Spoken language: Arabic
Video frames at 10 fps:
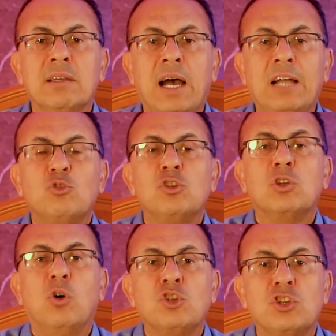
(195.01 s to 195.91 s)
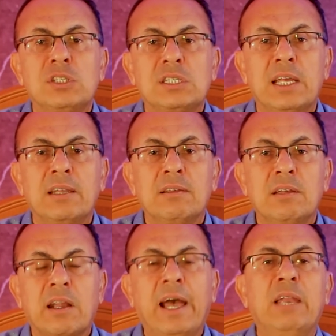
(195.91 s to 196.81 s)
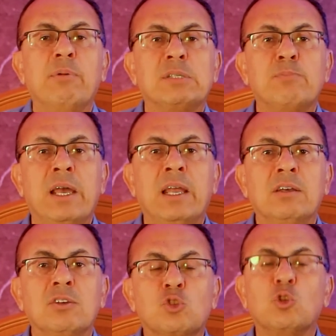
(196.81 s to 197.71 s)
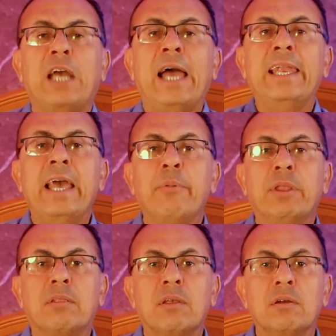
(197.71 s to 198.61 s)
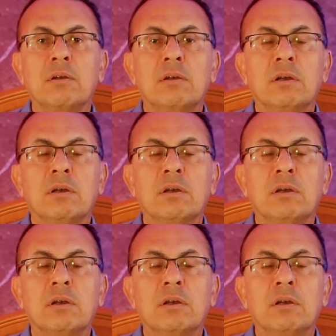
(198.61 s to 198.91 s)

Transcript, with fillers: عنده 26 سنه رايح لبسمله صوتك عالي ليه يا بت